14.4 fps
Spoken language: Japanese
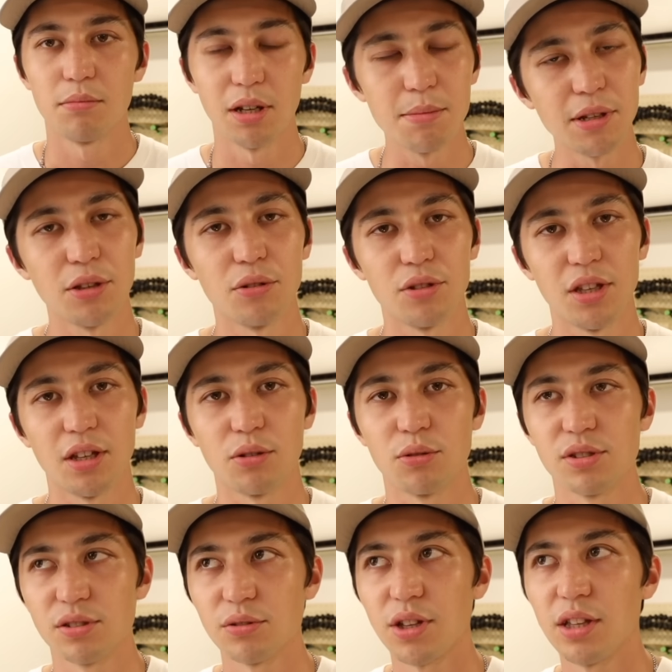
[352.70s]
まあ、今のようにこ
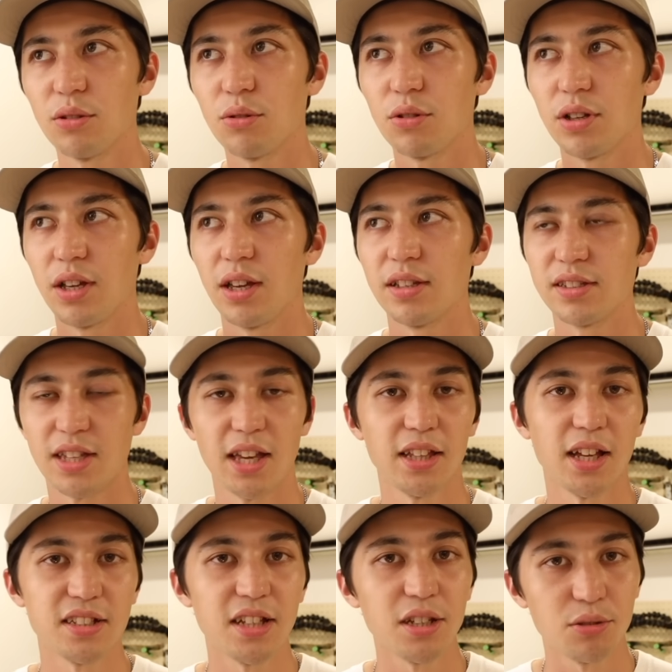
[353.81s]
うその辺の
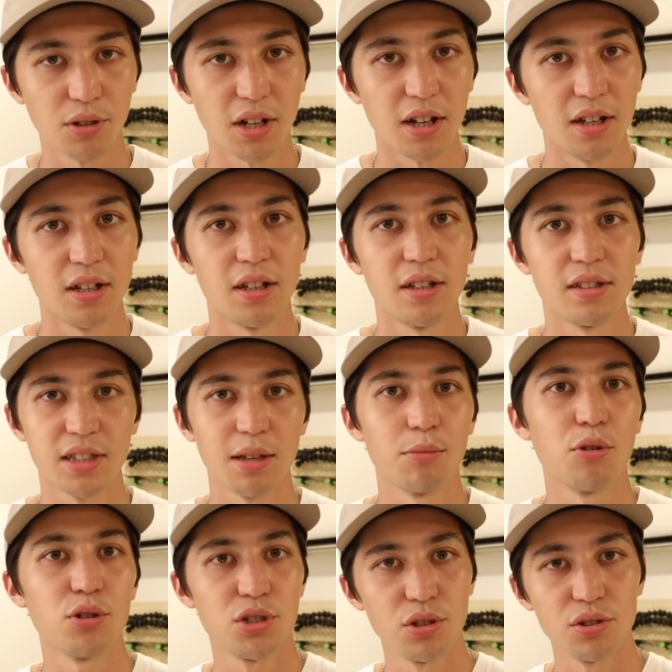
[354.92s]
スケーターじゃない人が
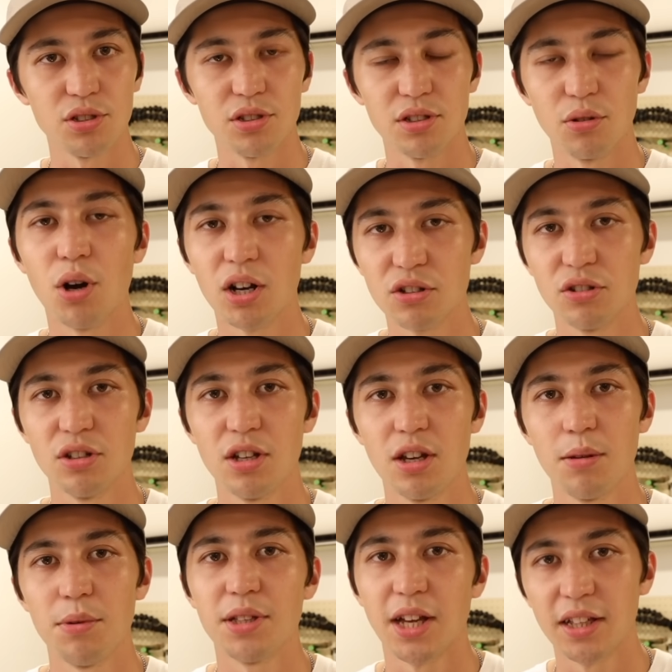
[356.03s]
スケボーシューズを履く
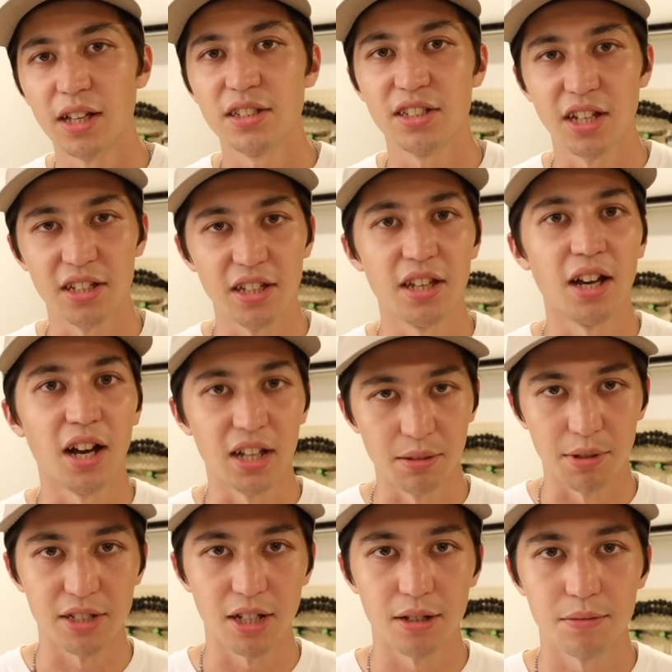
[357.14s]
みたいな時代に入り
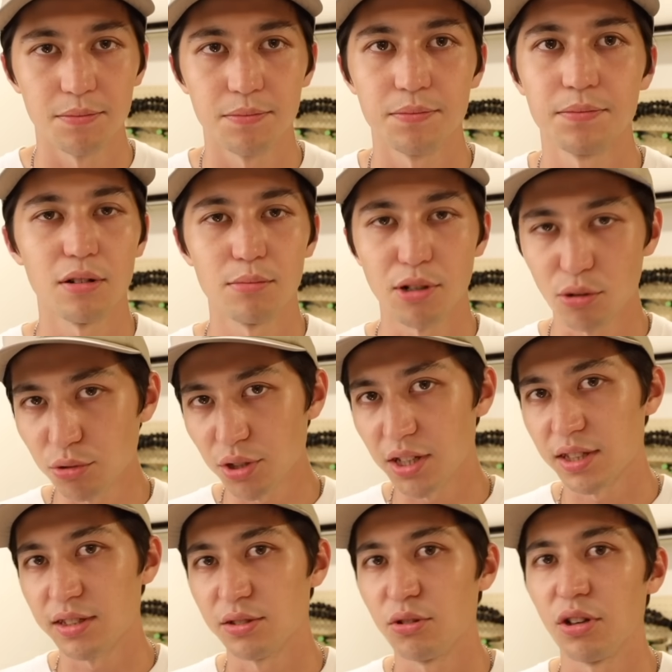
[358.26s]
ましたまあ、この
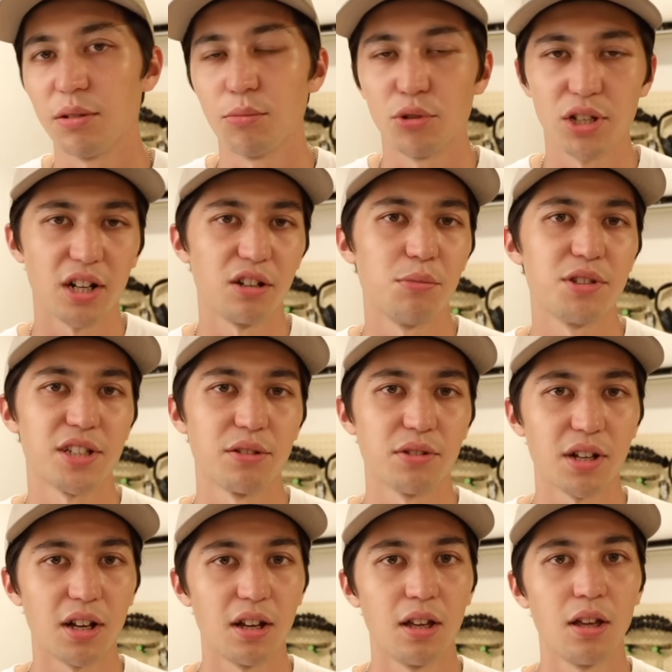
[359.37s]
時すごい盛り上がりを見せたの
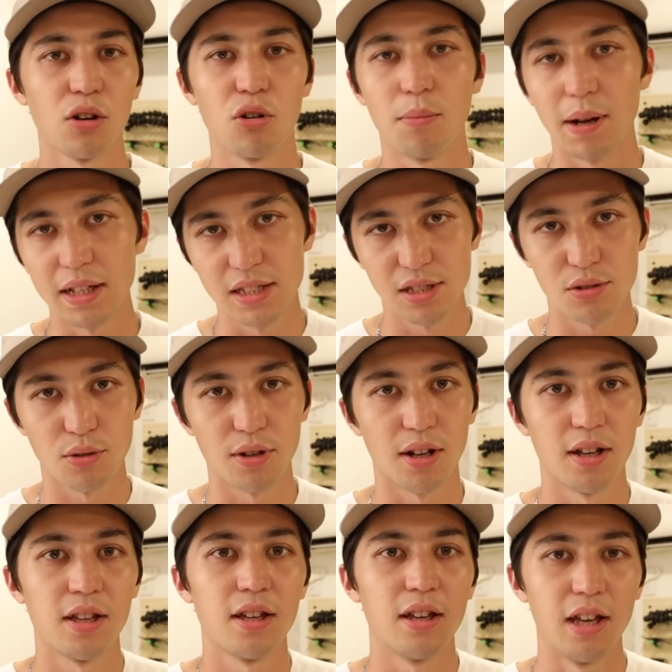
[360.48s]
がこうバンズと
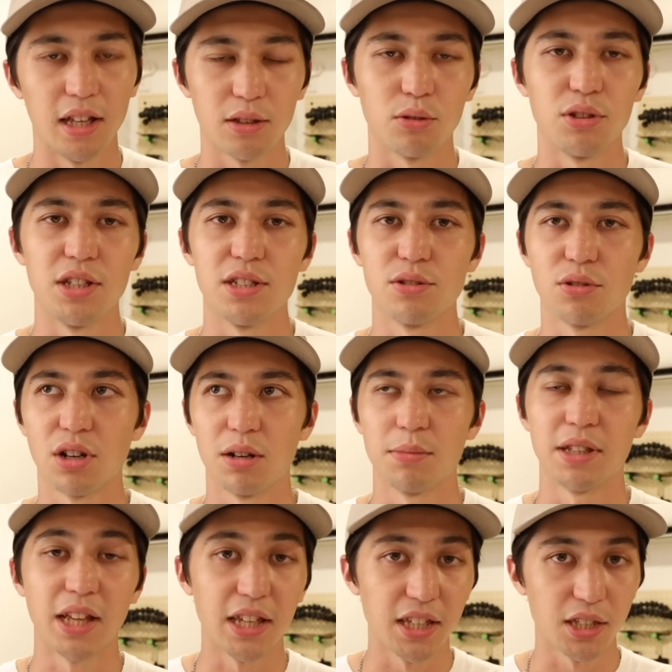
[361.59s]
かエットニーズとか、
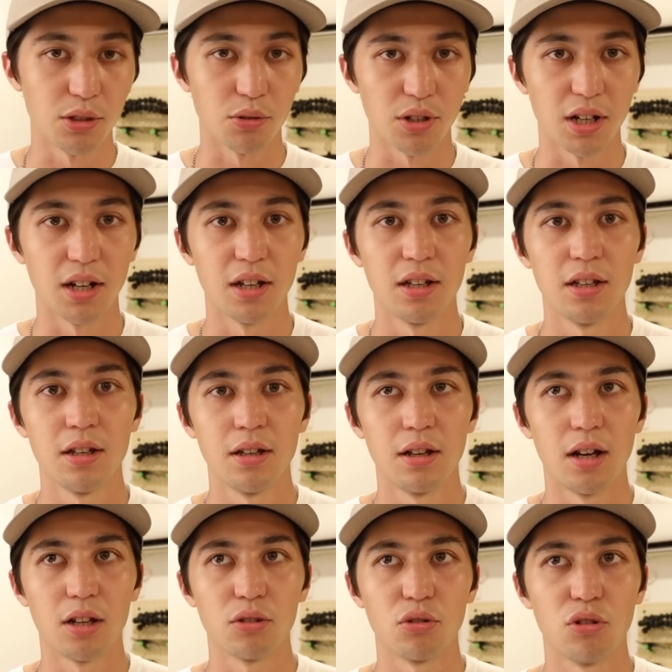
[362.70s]
まあ、ナイキとか
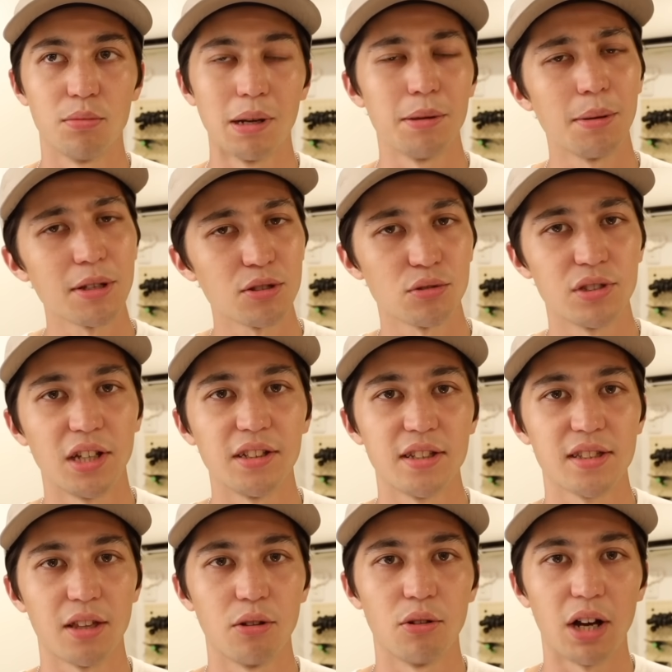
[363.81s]
あと、まあ、今はちょっとないんで
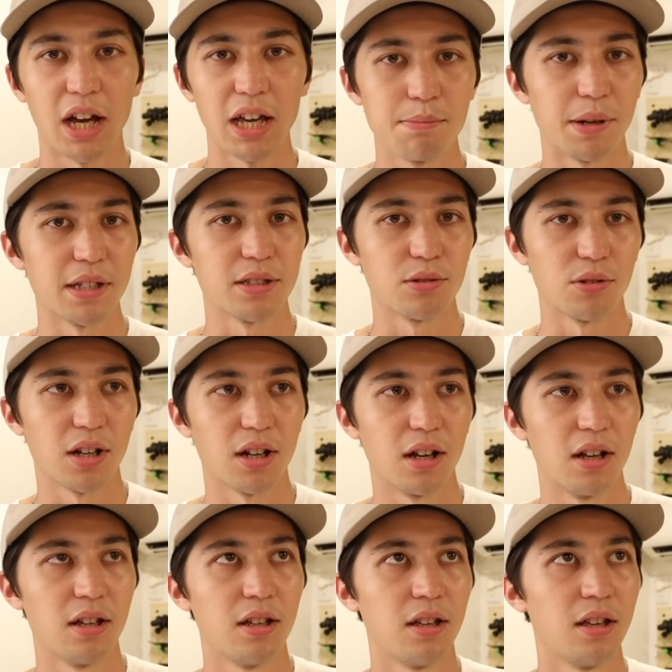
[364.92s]
すけどイパスとか、